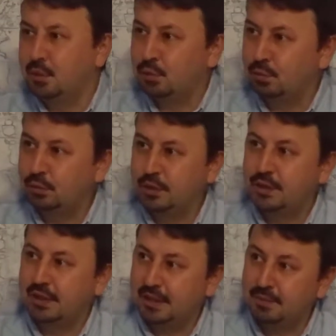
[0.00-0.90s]
bir sorun
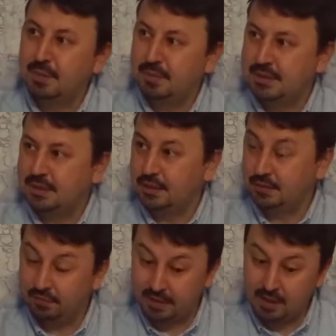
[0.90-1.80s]
teşkil etmemesi
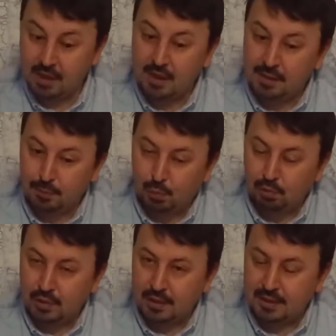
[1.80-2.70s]
için veya
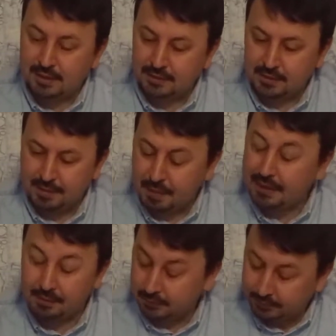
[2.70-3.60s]
Moğolları hatta e,